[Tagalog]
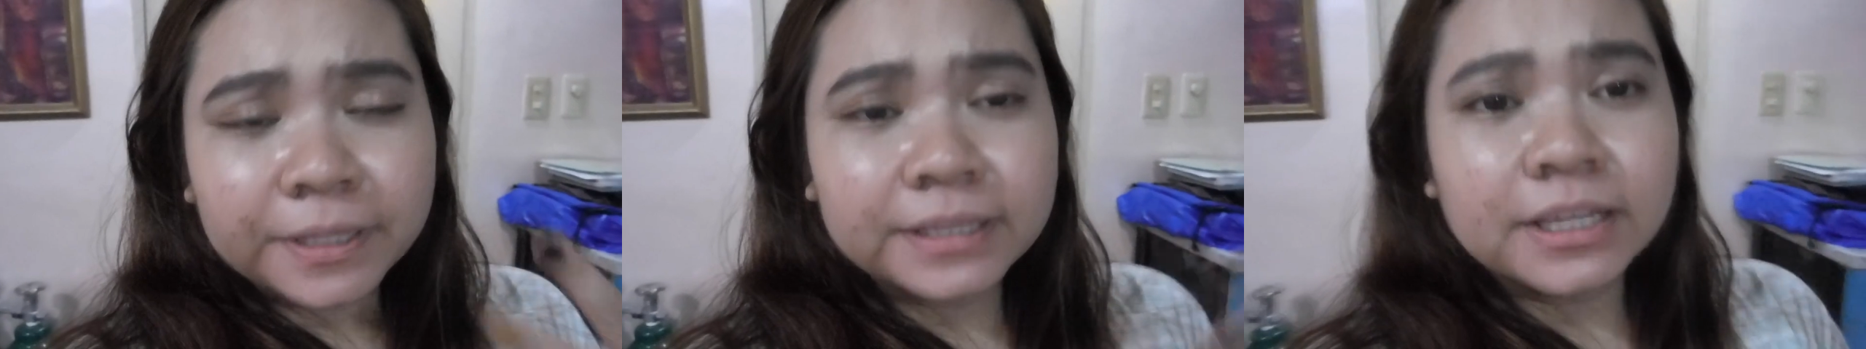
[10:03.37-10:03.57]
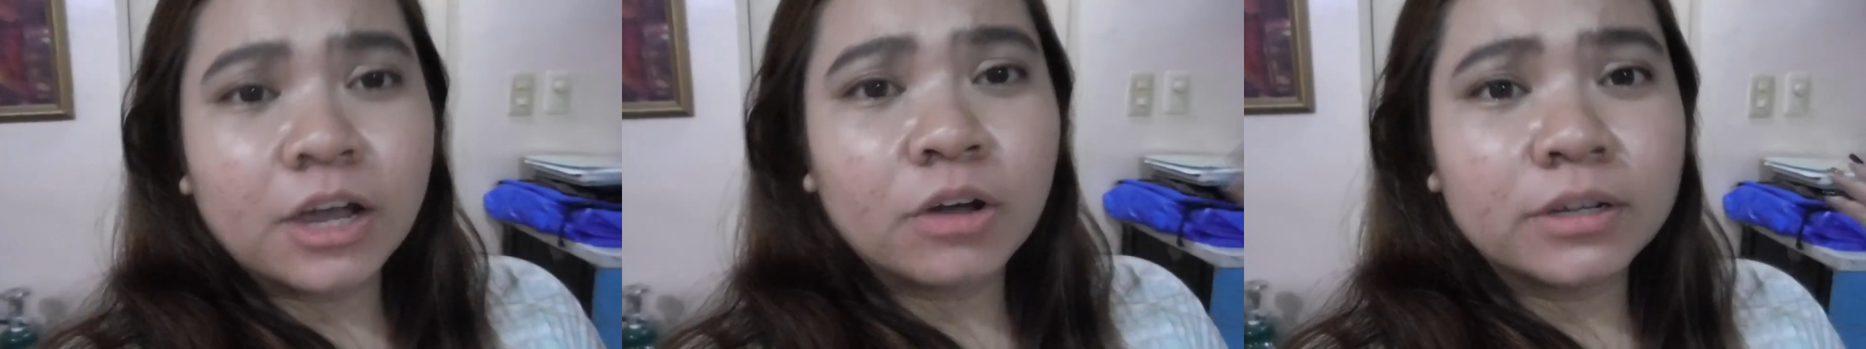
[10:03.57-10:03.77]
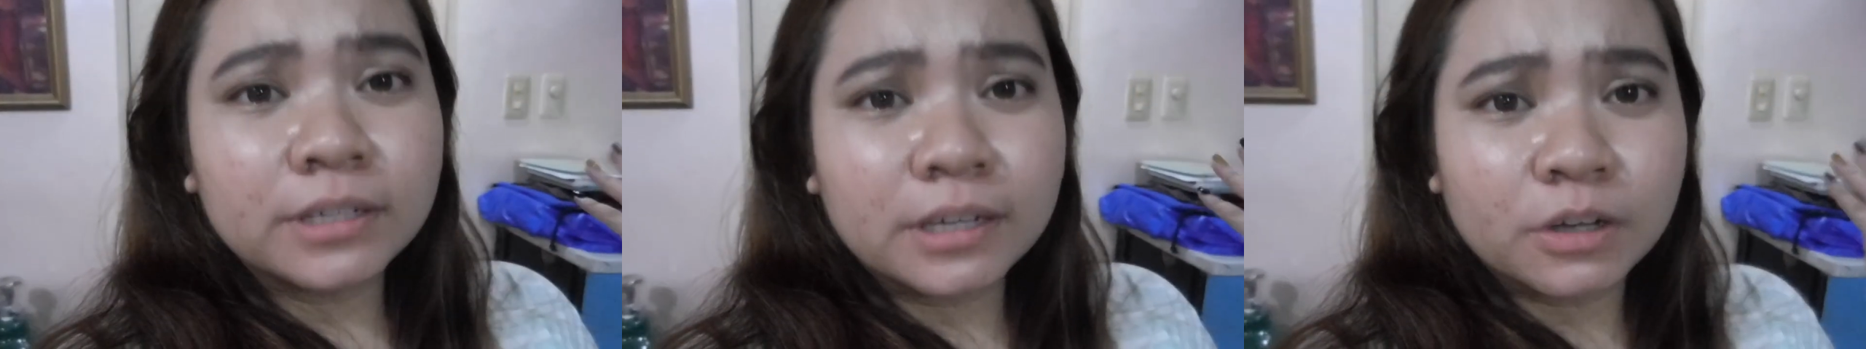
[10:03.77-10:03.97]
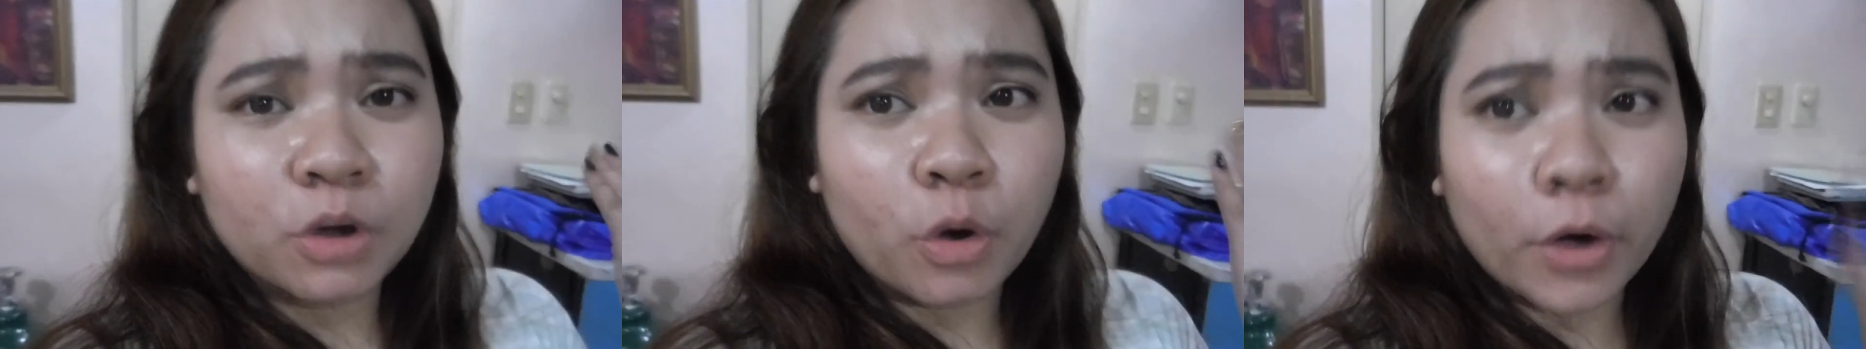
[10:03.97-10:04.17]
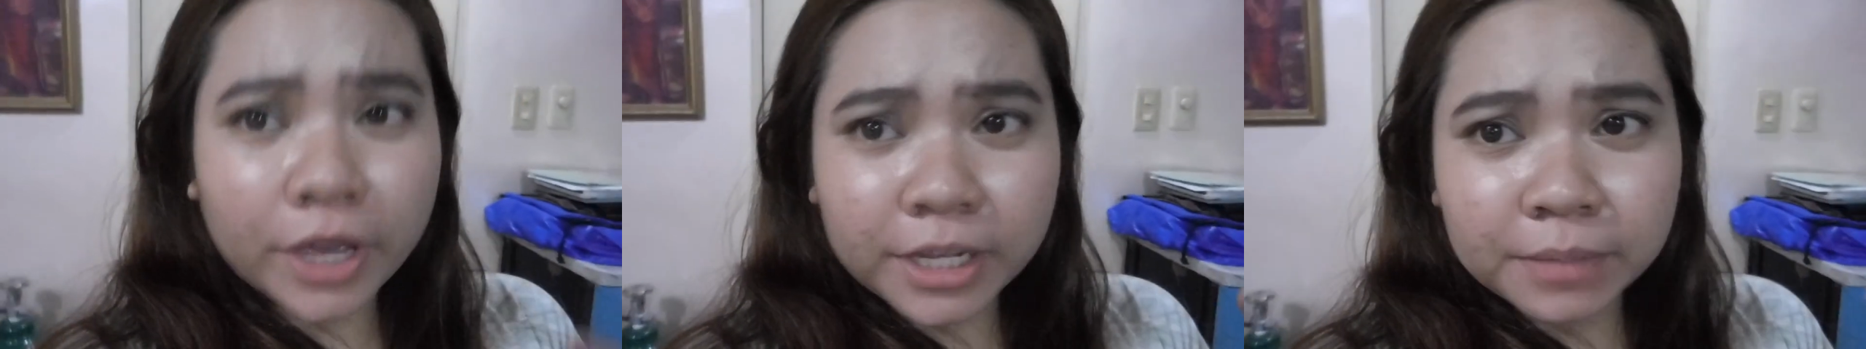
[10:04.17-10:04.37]
hindi ako
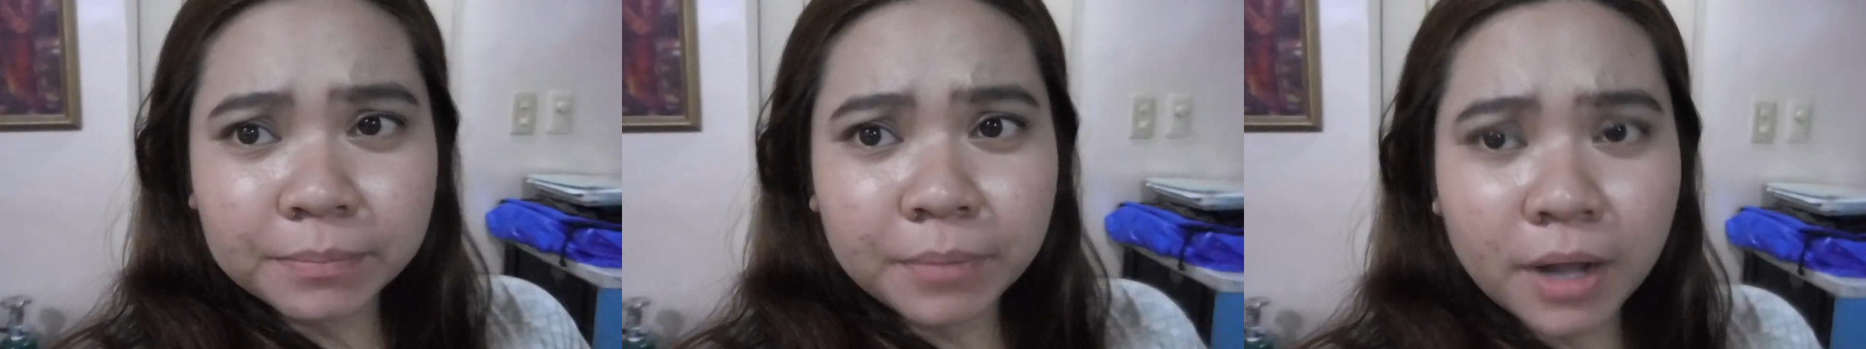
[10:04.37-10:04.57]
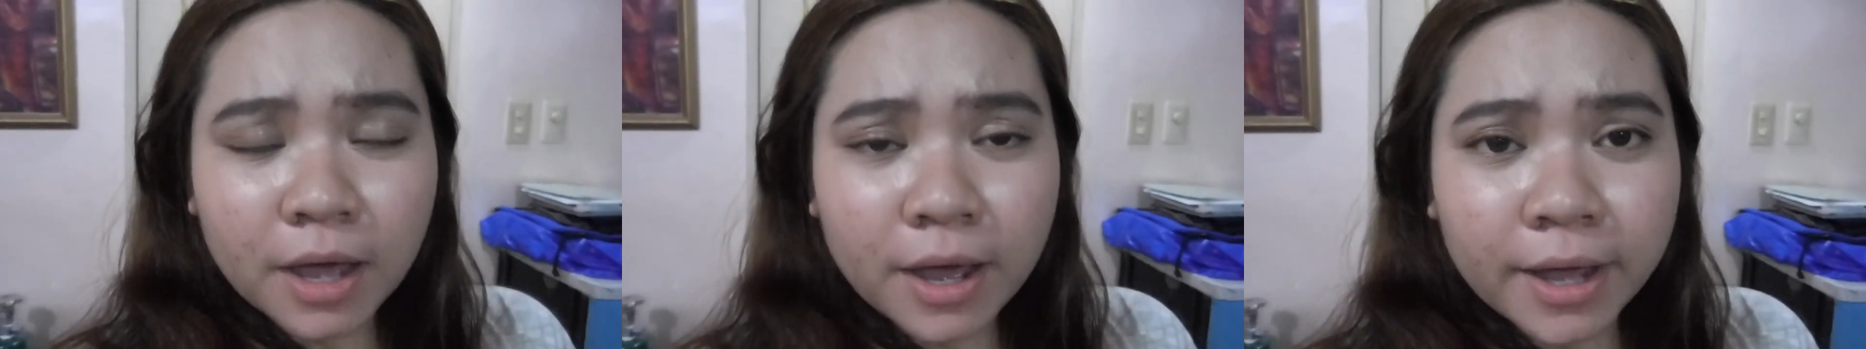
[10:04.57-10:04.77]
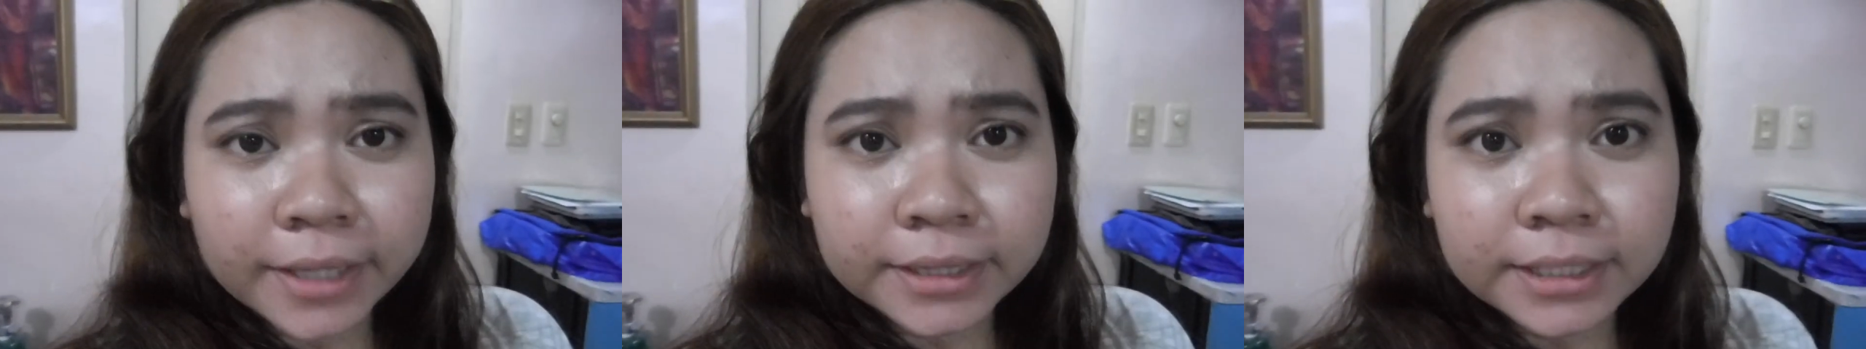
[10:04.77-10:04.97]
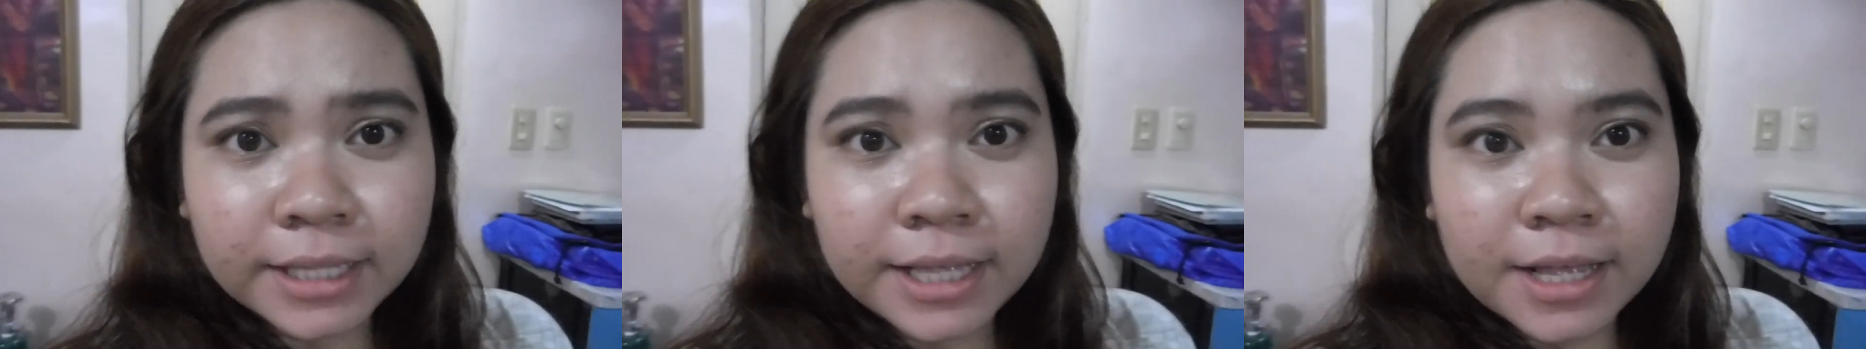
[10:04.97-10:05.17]
nag-oil blot.